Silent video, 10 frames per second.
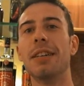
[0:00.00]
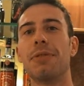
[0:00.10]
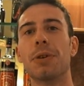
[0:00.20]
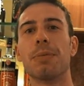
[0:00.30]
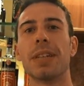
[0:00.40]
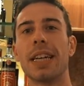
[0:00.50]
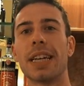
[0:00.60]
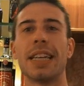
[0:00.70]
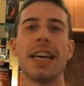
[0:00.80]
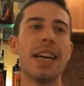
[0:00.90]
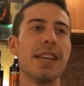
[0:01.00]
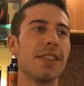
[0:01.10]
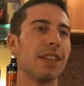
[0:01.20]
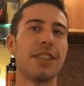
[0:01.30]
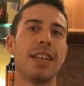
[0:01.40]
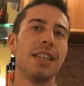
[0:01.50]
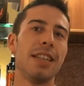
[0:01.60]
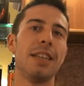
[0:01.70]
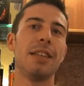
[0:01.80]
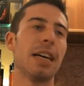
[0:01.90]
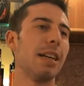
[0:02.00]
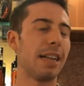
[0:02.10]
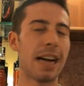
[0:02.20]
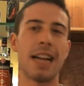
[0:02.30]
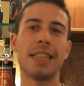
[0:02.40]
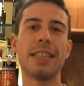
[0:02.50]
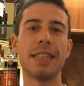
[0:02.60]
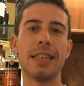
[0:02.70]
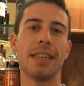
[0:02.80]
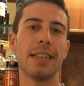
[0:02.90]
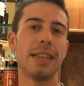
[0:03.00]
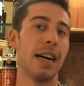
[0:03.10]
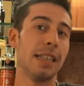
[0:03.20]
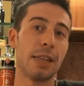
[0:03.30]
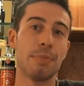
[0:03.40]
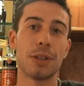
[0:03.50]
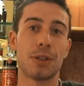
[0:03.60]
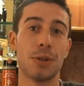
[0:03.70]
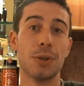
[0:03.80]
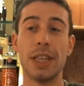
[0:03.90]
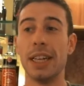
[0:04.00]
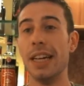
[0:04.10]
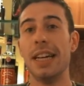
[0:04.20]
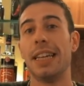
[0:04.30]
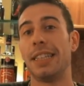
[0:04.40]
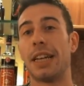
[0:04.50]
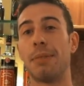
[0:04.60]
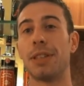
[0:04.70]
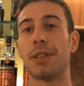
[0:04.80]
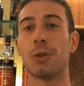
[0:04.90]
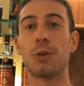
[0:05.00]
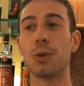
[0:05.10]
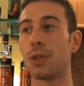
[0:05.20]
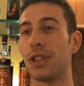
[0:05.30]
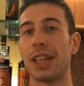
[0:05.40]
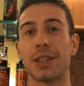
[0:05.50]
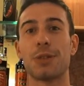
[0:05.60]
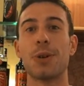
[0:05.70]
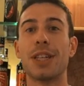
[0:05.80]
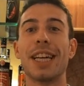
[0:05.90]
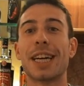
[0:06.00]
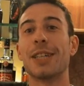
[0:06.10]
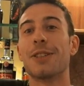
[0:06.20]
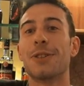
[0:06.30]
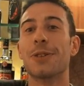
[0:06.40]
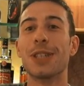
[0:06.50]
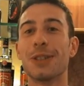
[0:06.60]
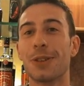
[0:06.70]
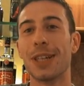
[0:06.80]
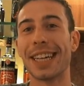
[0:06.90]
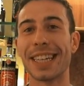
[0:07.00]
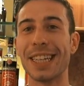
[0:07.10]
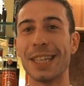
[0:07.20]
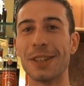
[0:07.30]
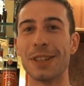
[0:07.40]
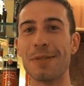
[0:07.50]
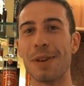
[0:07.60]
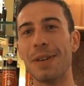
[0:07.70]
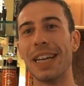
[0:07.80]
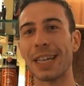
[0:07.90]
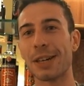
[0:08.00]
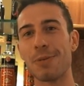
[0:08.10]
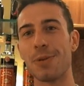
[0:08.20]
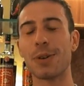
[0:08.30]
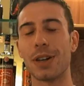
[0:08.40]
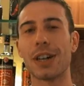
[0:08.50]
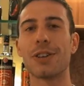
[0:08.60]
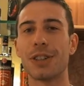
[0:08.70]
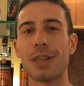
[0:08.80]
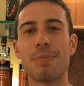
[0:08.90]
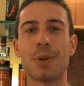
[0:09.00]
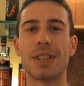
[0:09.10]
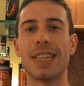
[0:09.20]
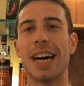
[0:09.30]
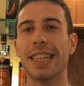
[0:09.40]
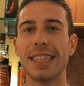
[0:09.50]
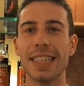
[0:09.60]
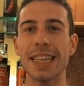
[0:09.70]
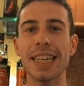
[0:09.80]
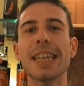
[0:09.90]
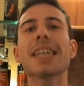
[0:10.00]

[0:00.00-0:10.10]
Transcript: le forme della chiesa, c'era lì alte, altre persone e sarebbe stato giusto già che suoni le canzoni, suoni anche l'inno di Mameli che comunque è una cosa importante.